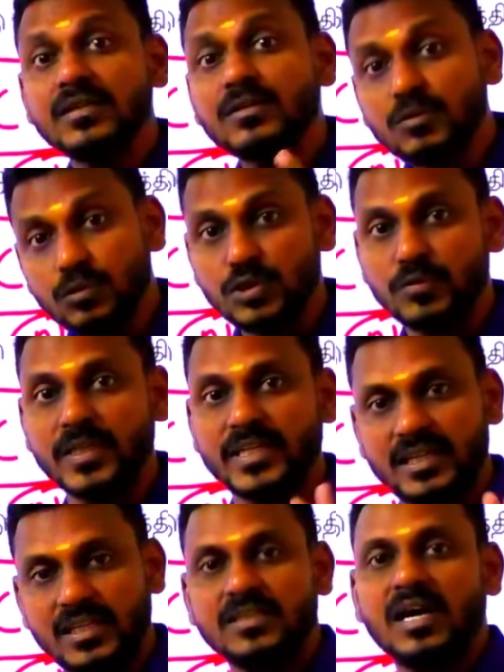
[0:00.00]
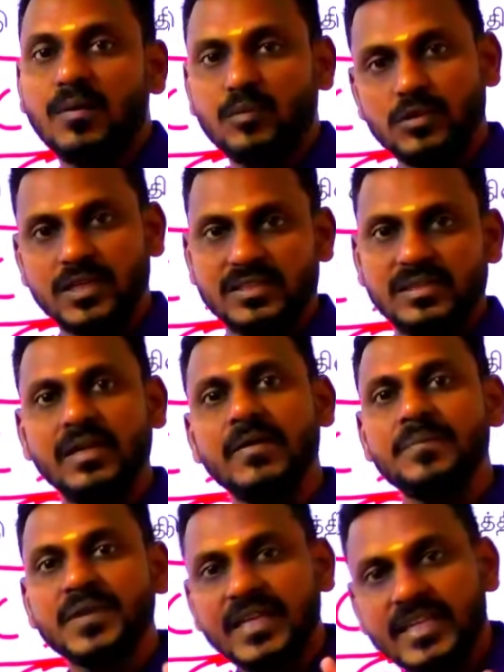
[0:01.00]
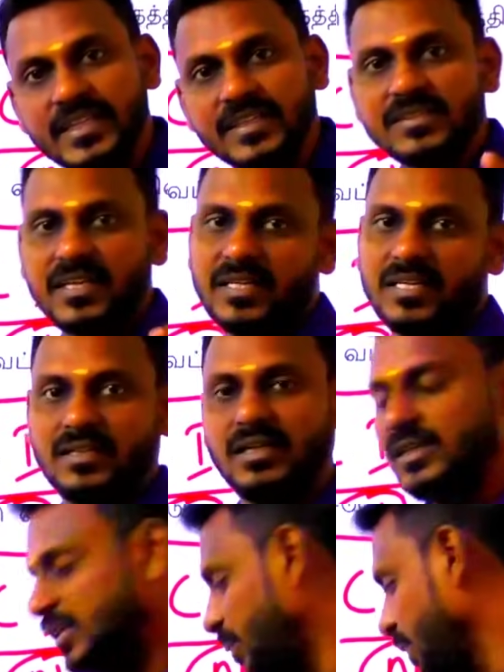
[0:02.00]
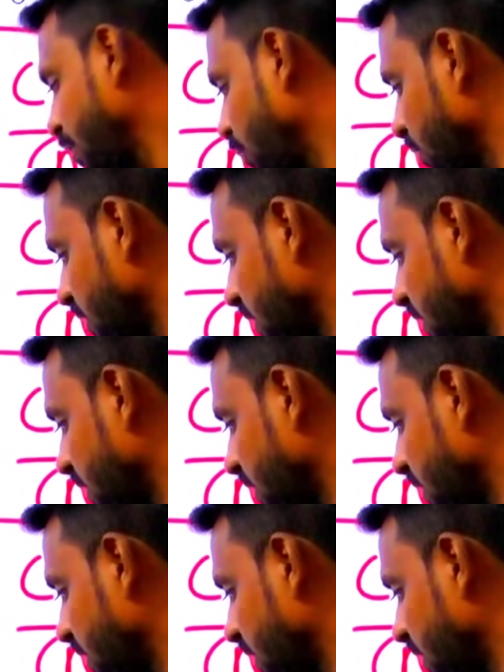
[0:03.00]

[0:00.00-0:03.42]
கூட்டு வட்டி அதாவது காம்பவுண்ட் இன்ட்ரெஸ்ட்டில் இஎஸ் கேட்டாங்கன்னா எப்படி போகிறது